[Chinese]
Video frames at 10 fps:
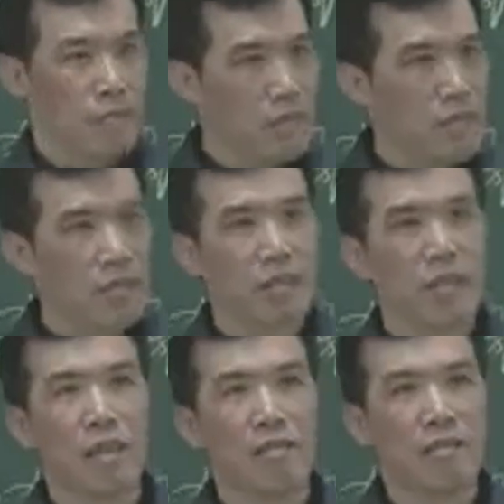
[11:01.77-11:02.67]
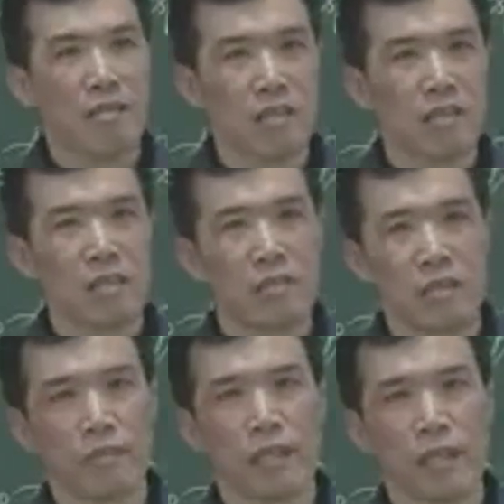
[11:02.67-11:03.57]
很多都能告诉你心情不
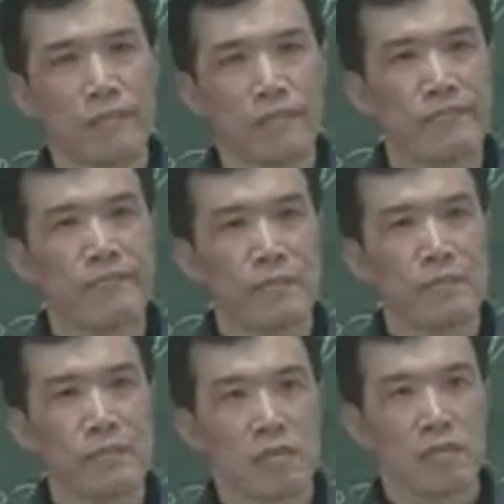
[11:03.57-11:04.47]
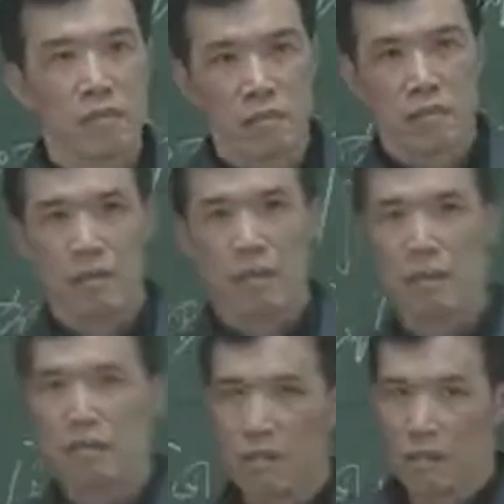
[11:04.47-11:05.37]
怎么样，
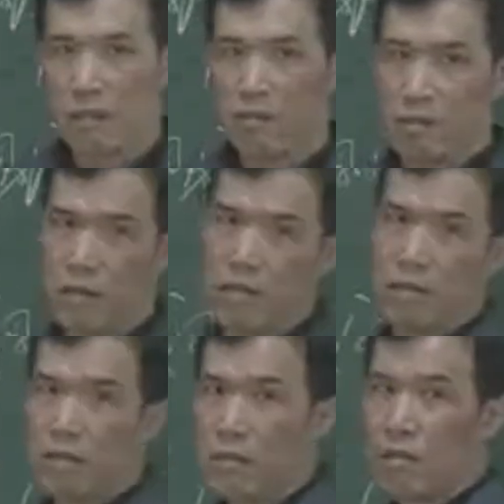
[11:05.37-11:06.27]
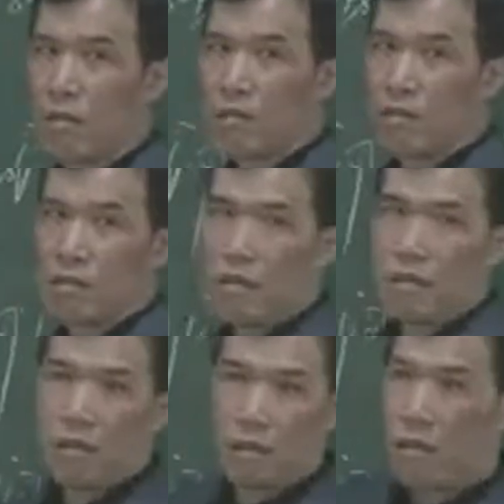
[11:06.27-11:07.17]
跟这个有关。
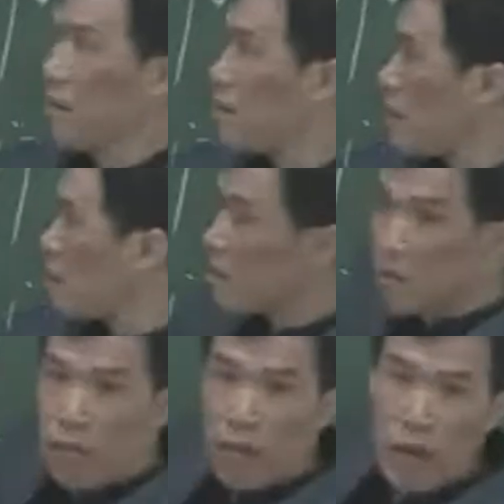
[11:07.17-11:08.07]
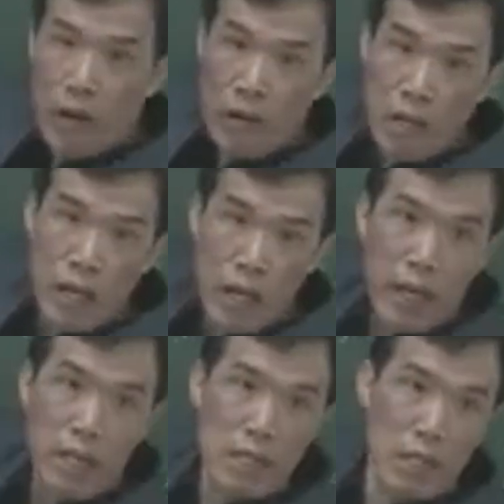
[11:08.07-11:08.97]
还有你看，他往往会
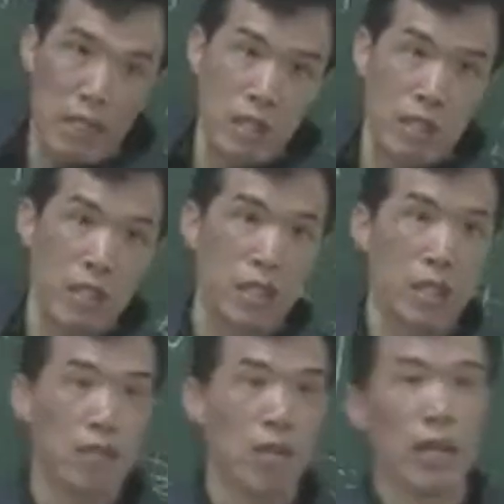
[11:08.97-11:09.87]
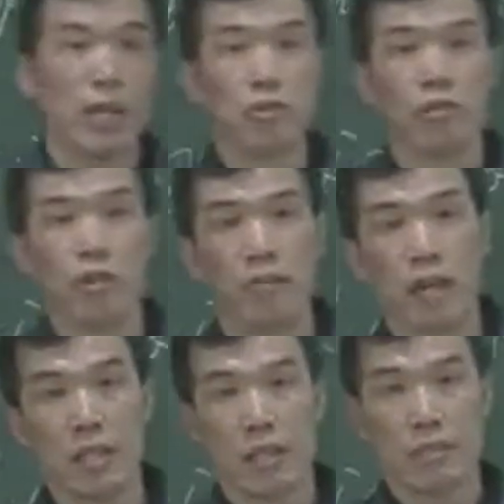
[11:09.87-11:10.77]
连引起很多连锁
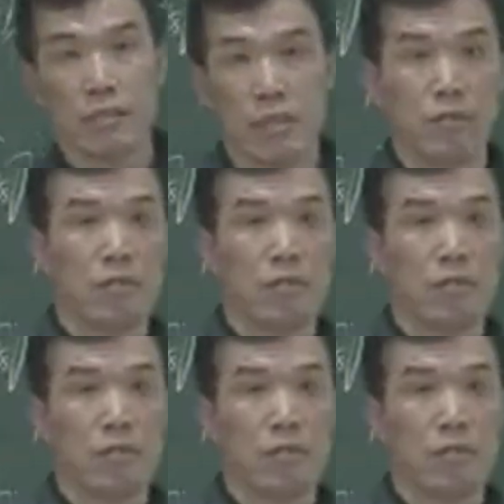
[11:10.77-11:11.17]
反应的。